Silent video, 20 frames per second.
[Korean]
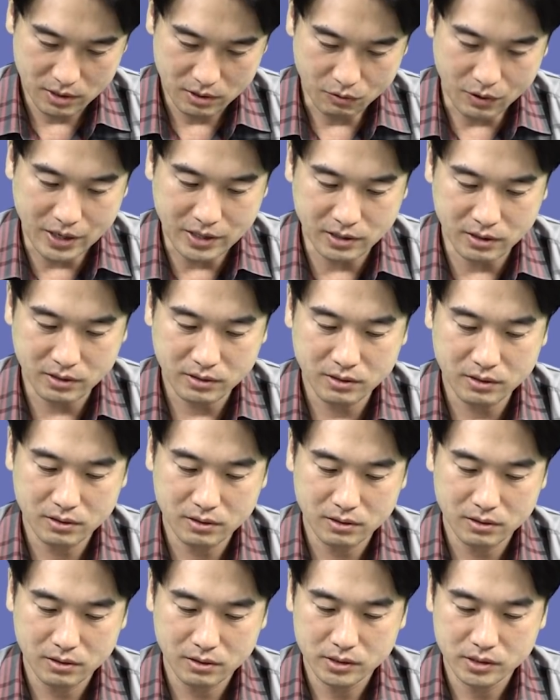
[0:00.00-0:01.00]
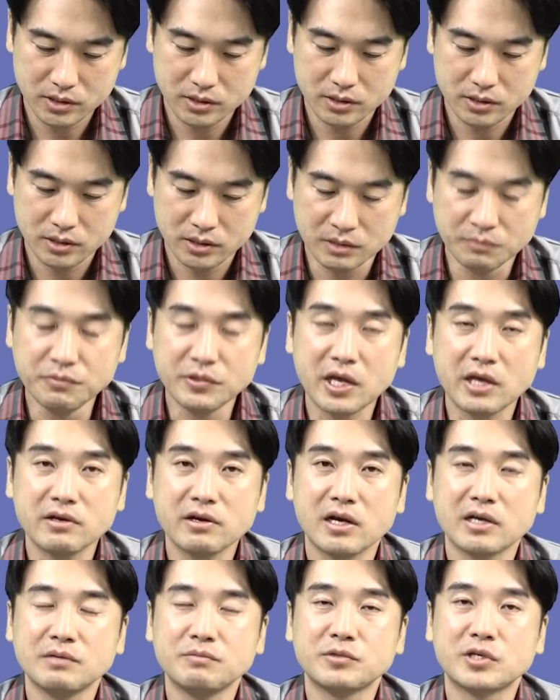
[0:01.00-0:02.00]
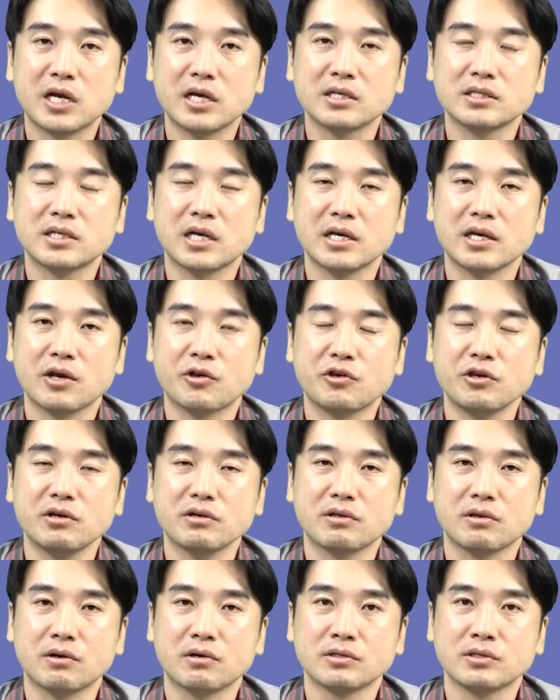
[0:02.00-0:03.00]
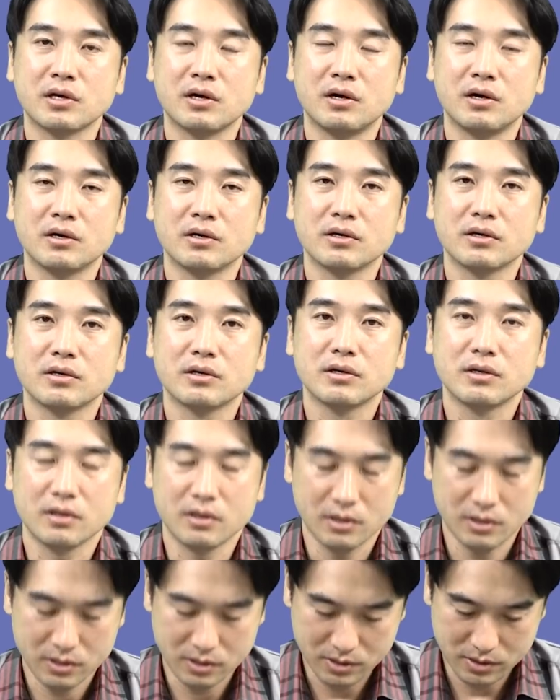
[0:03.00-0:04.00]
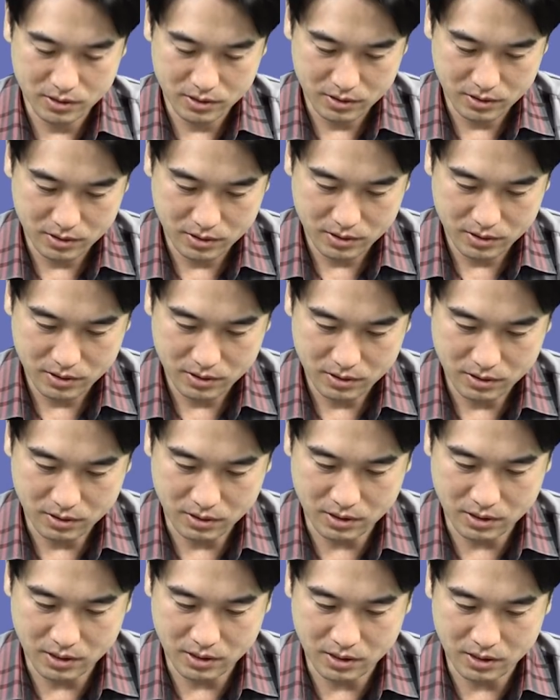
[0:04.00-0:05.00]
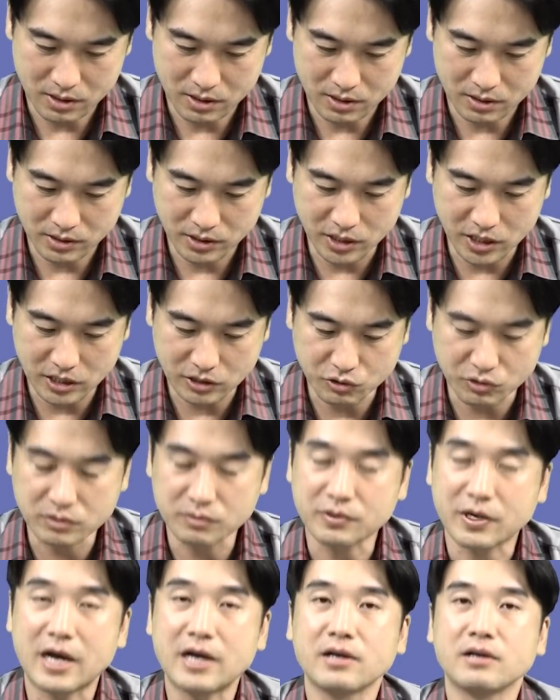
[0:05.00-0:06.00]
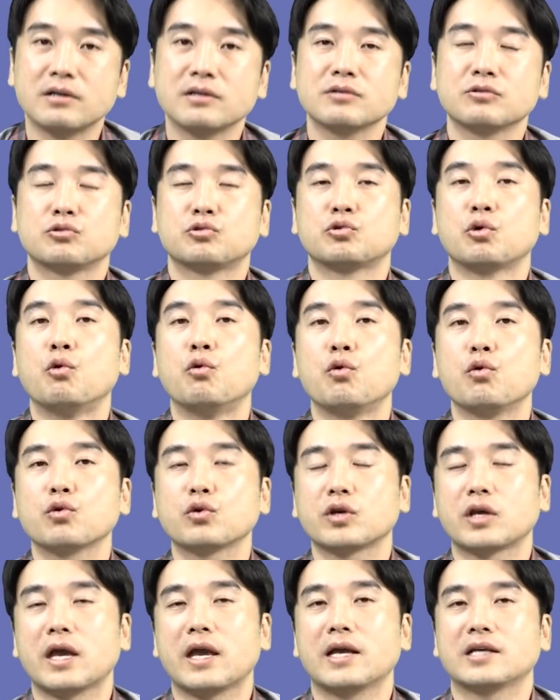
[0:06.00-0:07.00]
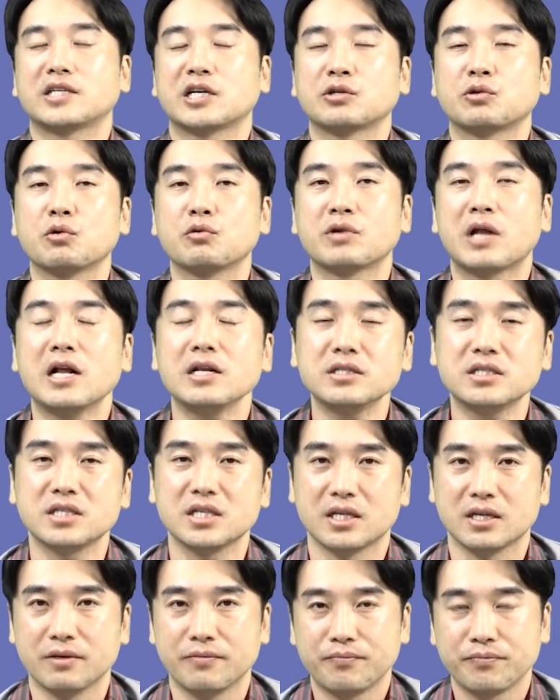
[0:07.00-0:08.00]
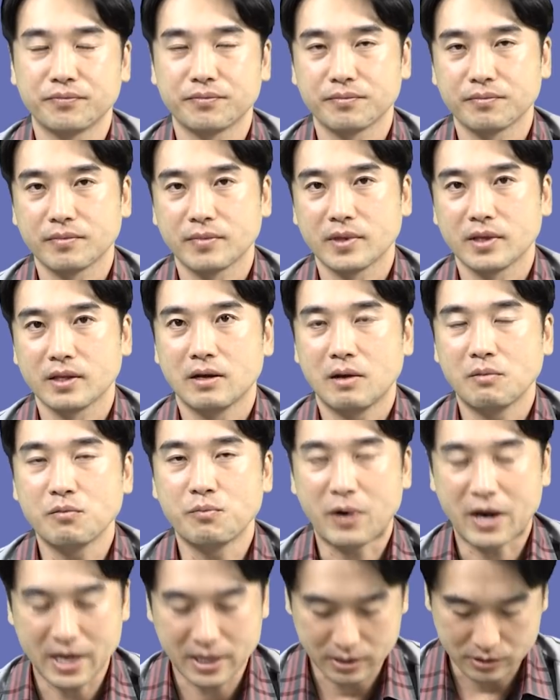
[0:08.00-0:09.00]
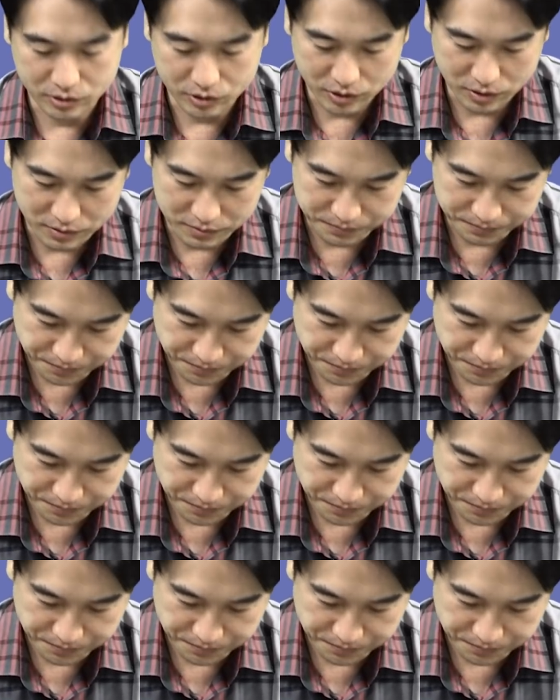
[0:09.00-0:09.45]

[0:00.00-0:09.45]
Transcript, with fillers: 과연 임대인과 임차인 사이에 끼어들어서 어, 이게 지금 과연 좋게 작용을 할지 한번 봐야겠죠.